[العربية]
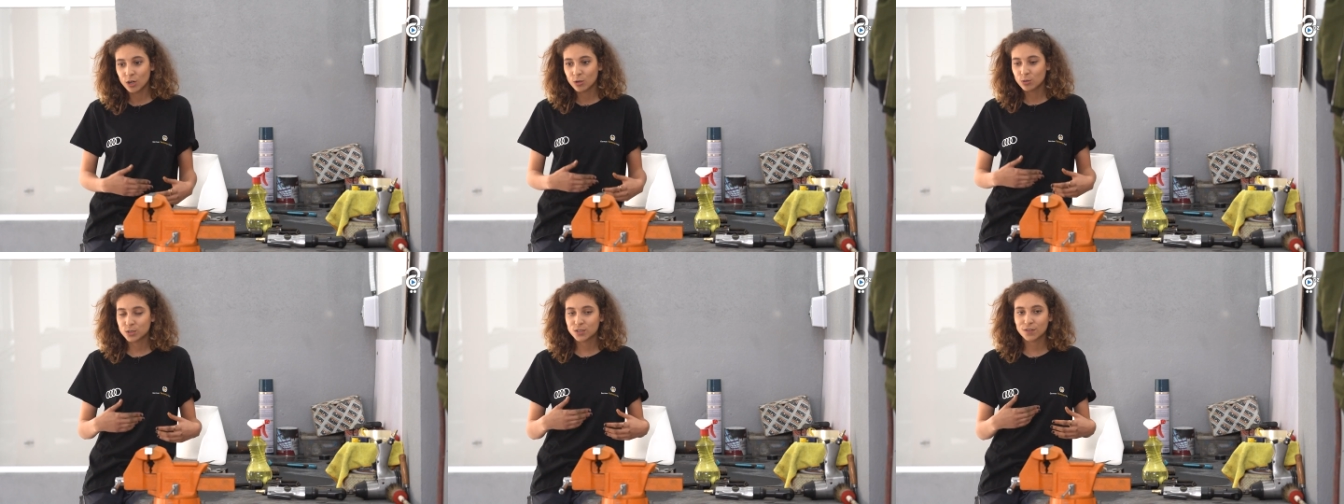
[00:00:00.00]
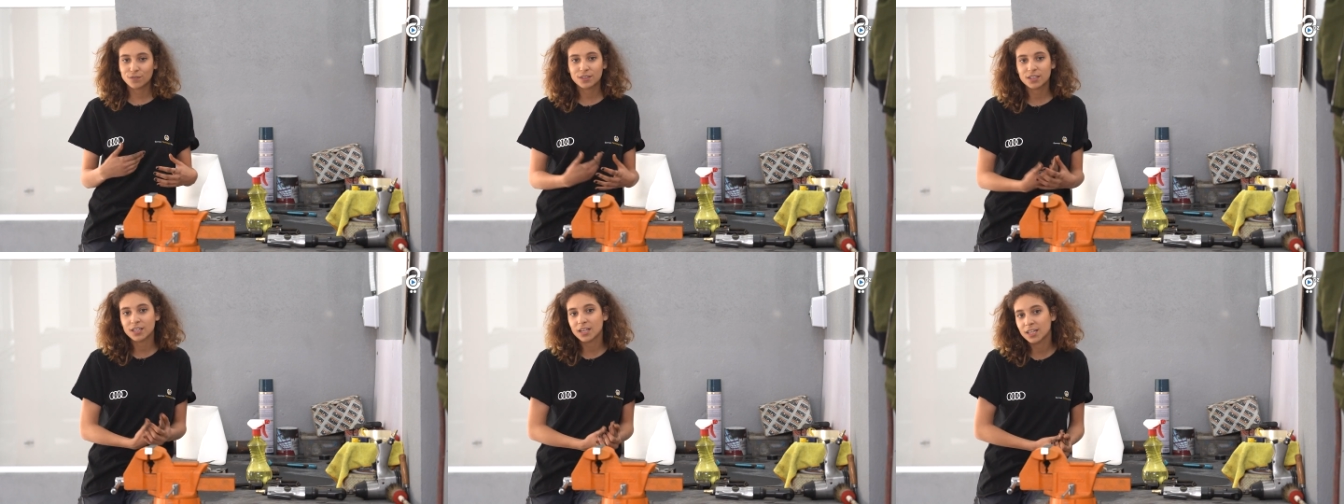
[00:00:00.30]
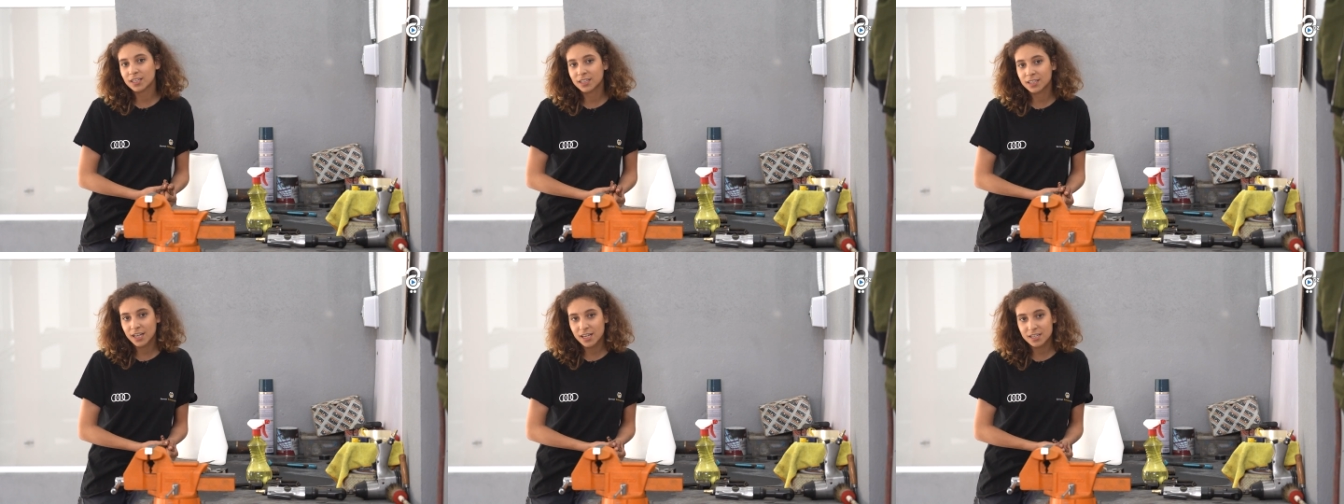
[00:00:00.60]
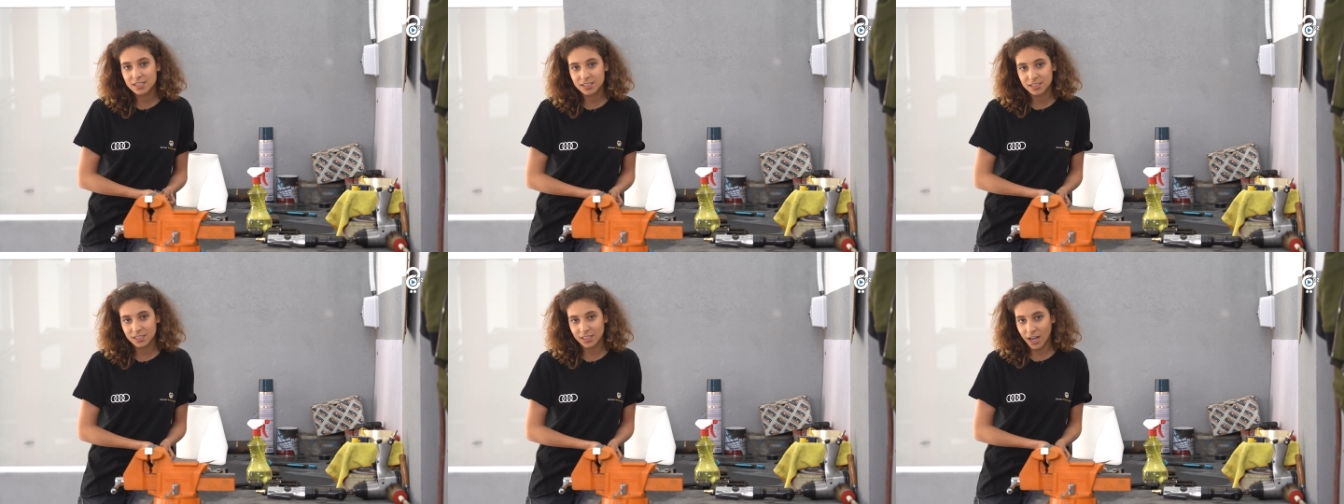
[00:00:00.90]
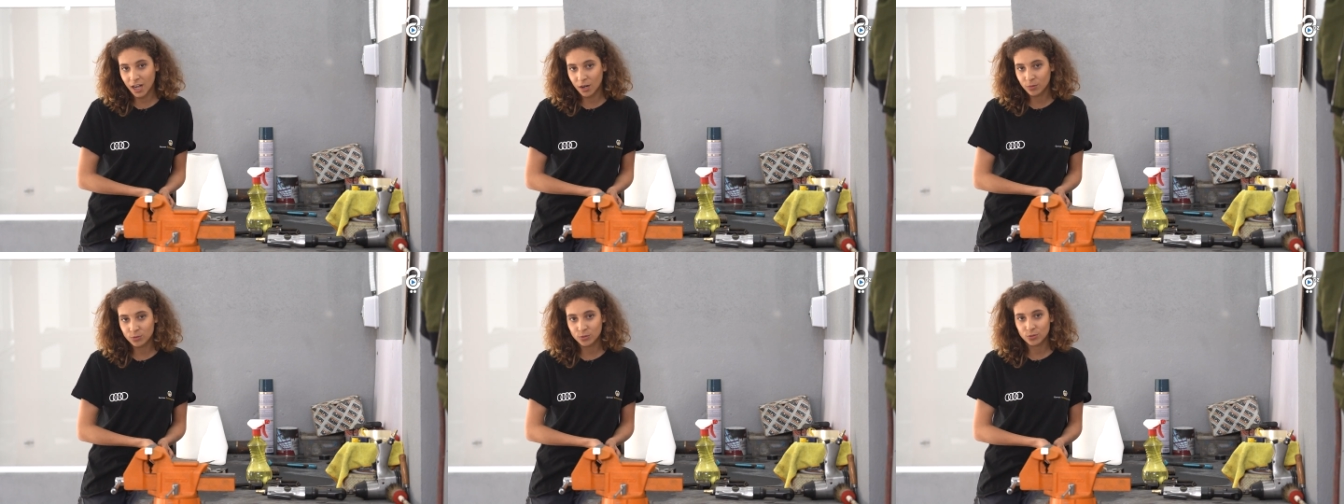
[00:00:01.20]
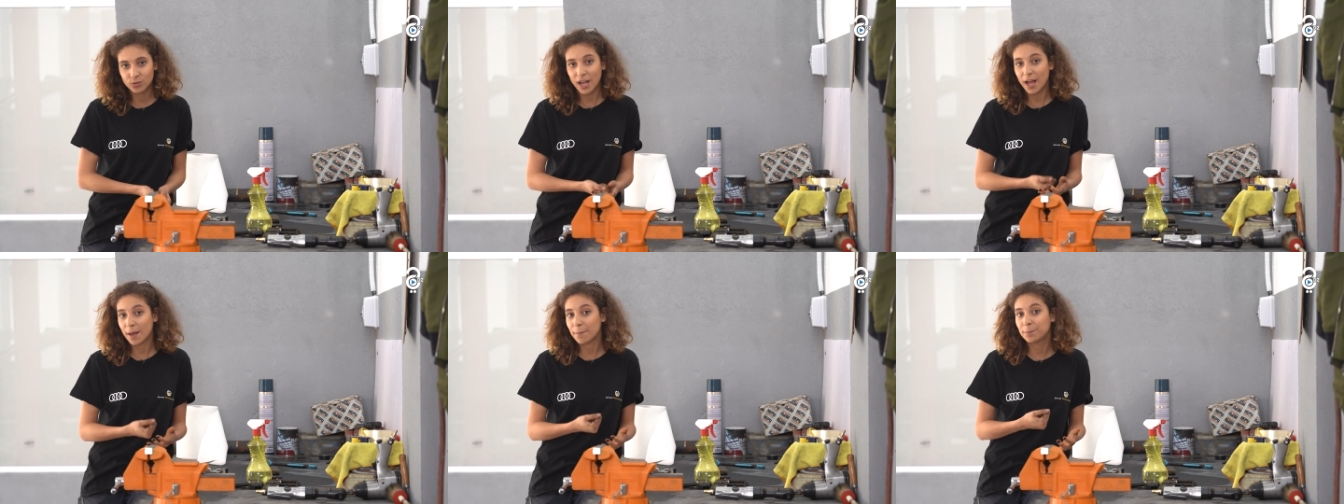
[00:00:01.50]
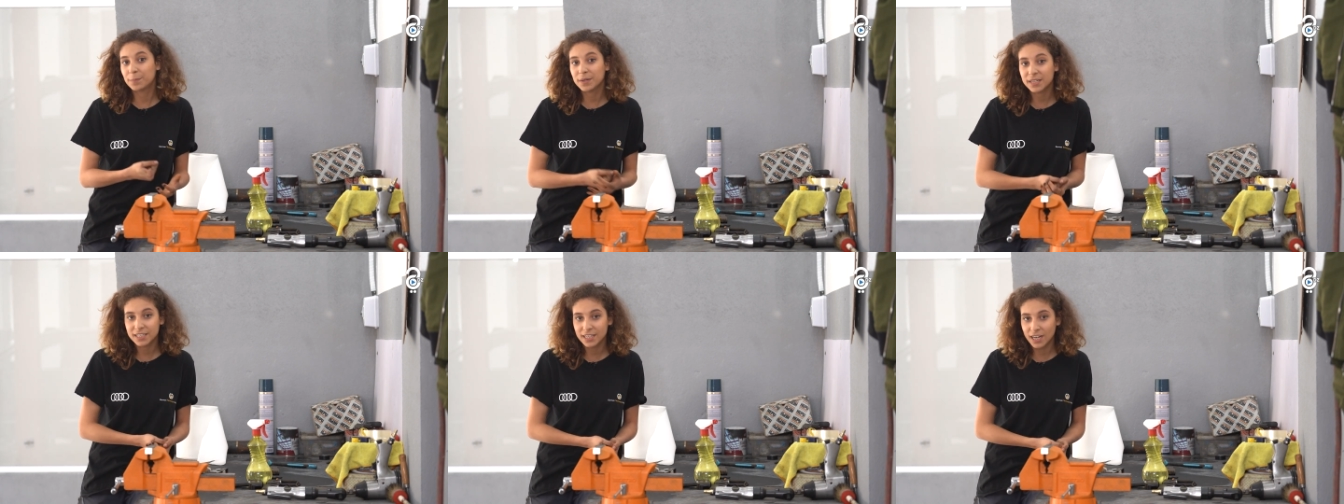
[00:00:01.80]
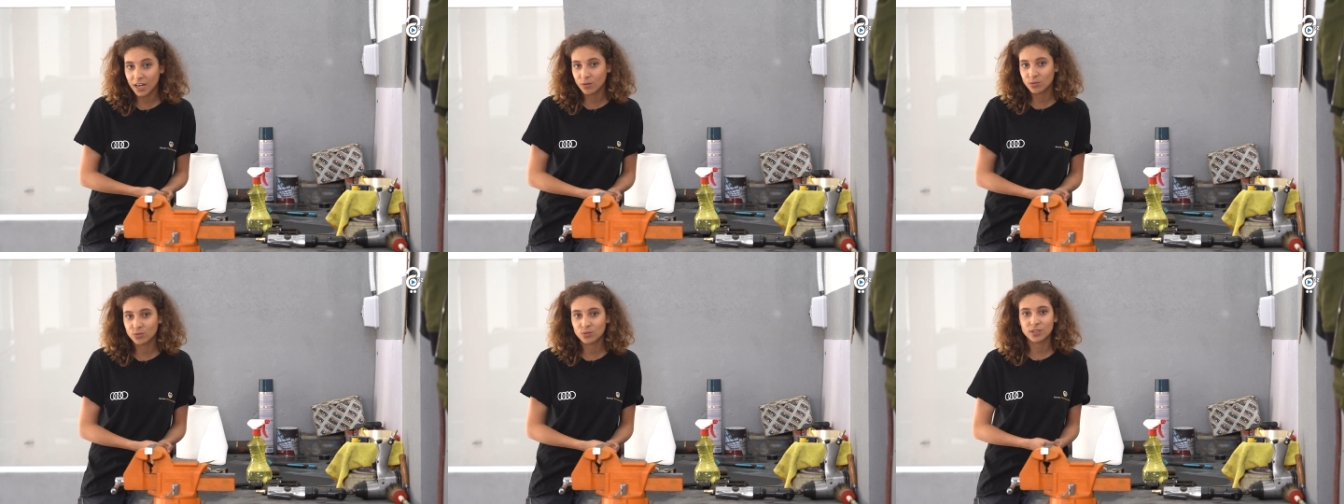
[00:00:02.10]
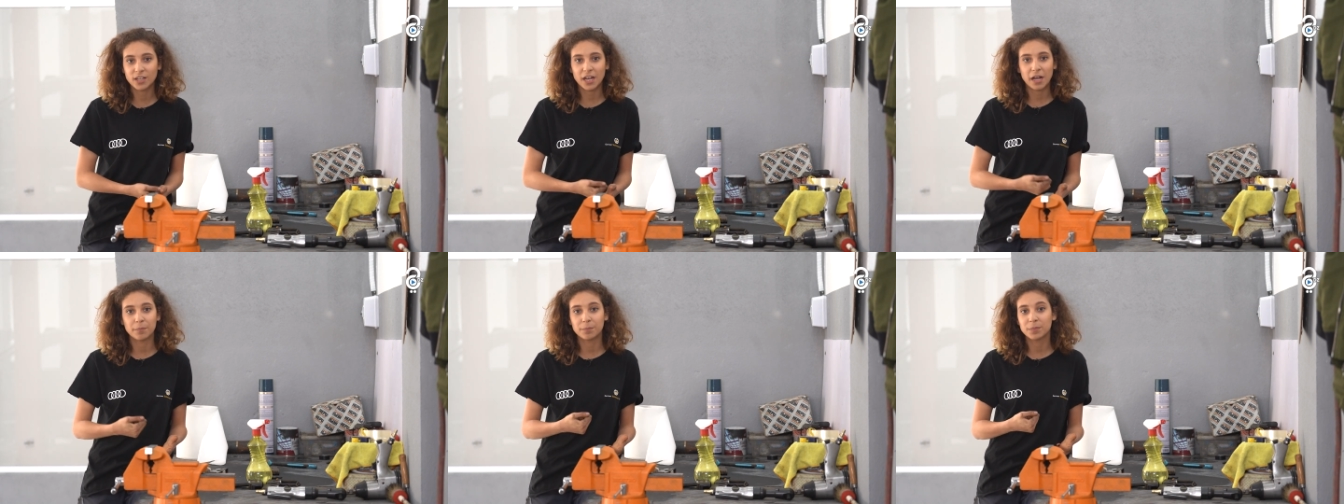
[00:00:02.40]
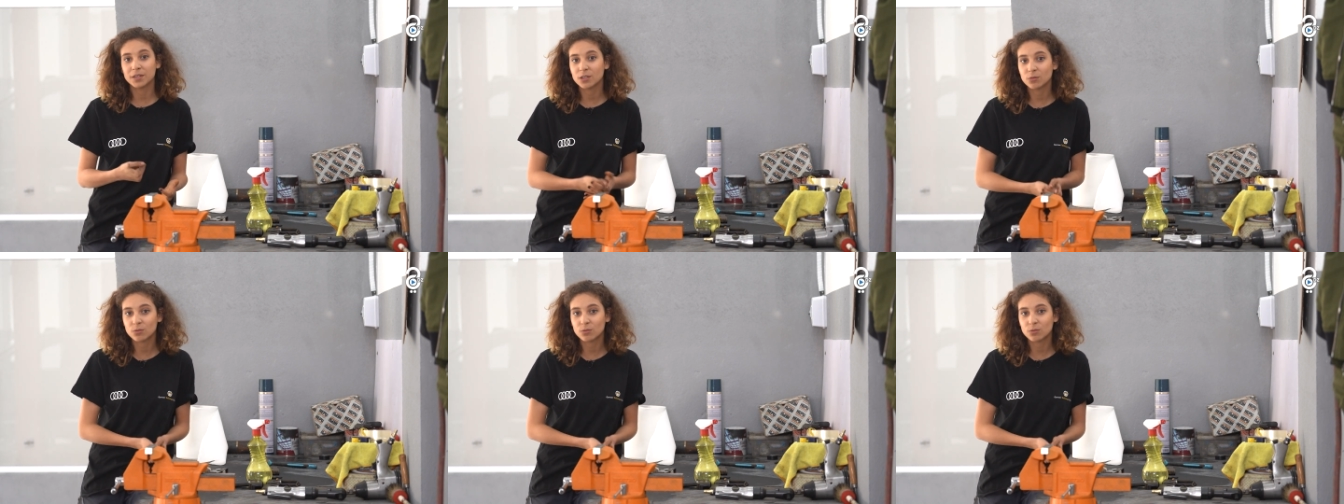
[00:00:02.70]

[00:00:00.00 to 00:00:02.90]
وشفت الناس يعاونون حابين يعاونوني حابين